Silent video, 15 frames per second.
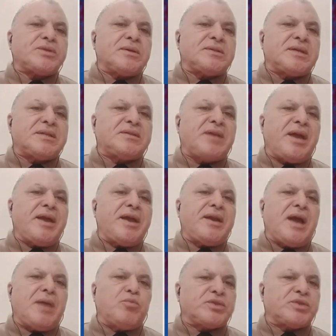تدعي
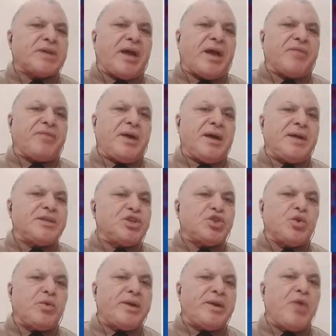انها مثقفه هذا
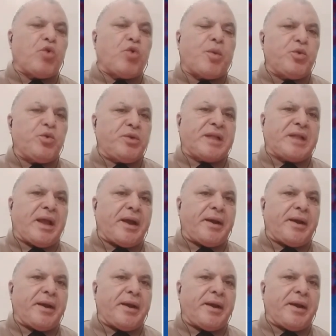شيء لا يقبل اطلاقا